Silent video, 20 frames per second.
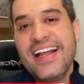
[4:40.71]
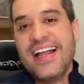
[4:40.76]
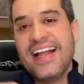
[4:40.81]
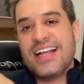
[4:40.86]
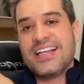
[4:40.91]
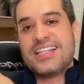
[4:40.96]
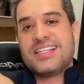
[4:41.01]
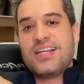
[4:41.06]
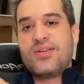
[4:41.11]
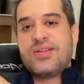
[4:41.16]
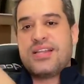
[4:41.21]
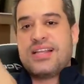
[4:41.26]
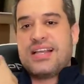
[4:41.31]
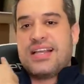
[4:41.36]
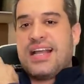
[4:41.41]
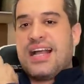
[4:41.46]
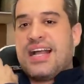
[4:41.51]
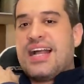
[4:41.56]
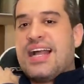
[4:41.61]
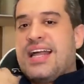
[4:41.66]
Essa outra
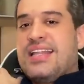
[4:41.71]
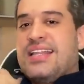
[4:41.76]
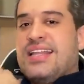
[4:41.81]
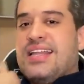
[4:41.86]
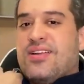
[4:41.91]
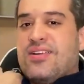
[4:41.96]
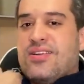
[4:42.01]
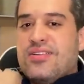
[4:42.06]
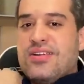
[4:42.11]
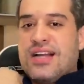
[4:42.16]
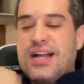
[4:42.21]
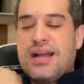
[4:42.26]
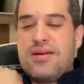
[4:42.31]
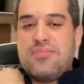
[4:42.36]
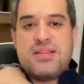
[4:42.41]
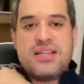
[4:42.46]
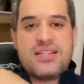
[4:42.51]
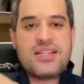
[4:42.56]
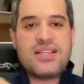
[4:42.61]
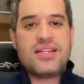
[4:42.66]
aqui é a cadeira, ó, não é
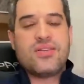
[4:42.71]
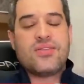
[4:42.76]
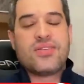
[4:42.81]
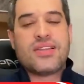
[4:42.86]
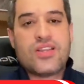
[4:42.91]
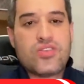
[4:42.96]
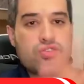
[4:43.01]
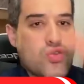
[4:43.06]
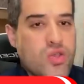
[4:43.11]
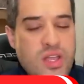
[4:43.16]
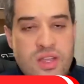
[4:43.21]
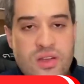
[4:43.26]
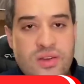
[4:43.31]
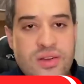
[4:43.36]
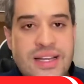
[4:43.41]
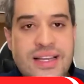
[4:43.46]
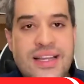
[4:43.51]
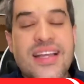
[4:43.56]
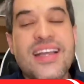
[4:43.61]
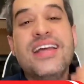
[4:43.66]
cabeça não, tá só eu
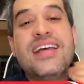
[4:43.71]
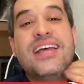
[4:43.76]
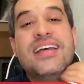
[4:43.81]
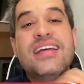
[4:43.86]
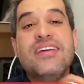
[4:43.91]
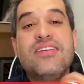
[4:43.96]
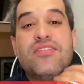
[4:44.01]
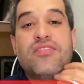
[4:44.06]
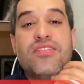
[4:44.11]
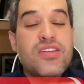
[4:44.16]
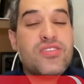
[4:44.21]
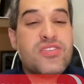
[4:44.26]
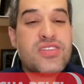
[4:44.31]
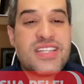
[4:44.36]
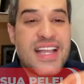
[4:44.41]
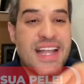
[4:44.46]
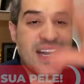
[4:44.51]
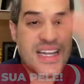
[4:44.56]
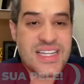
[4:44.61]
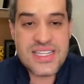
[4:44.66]
aqui, vídeo
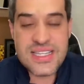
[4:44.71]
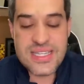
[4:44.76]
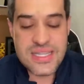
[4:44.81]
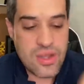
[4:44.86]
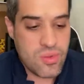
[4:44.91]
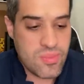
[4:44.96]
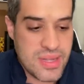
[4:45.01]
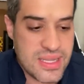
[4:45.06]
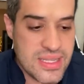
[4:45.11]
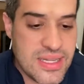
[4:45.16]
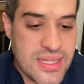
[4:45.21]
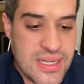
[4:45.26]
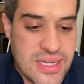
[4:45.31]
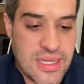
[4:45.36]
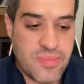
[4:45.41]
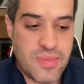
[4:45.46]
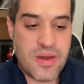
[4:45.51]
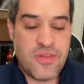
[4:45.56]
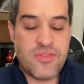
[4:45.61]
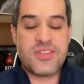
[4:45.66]
sem edição, mandando
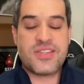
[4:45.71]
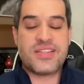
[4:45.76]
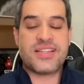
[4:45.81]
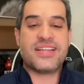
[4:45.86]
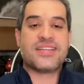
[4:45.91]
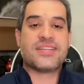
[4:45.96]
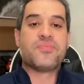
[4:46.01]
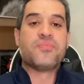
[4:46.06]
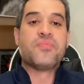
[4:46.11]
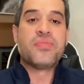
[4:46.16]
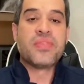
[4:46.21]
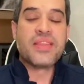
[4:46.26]
aqui para vocês.